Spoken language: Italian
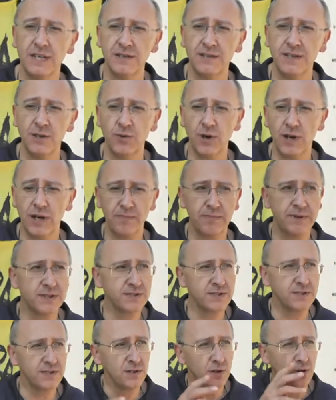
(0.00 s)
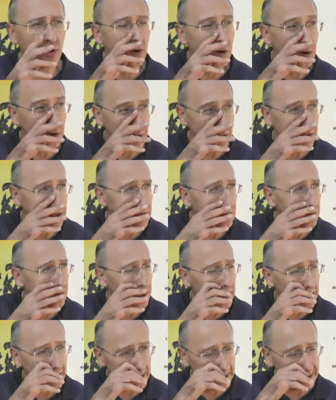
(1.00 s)
di quella passione, di
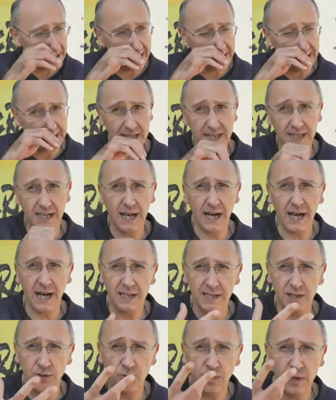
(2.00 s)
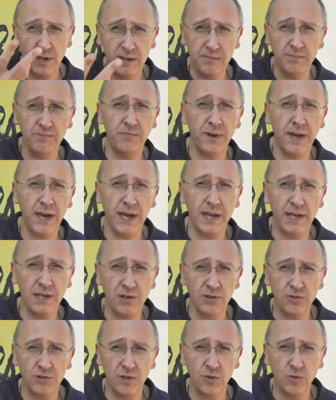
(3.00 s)
quella radicalità, di
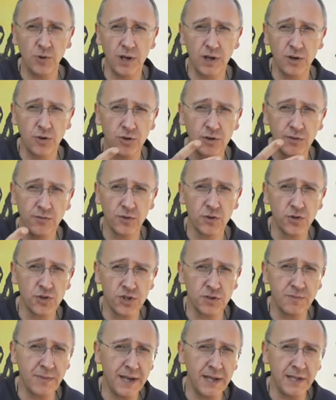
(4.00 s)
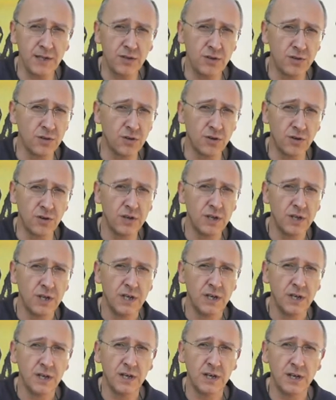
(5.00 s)
quell'impegno, di quel
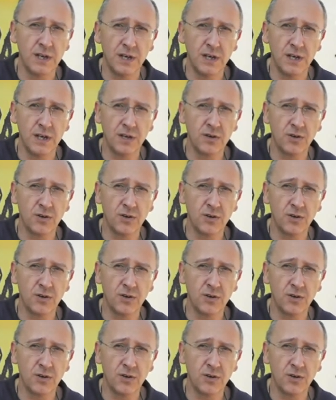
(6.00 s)
coinvolgimento eh,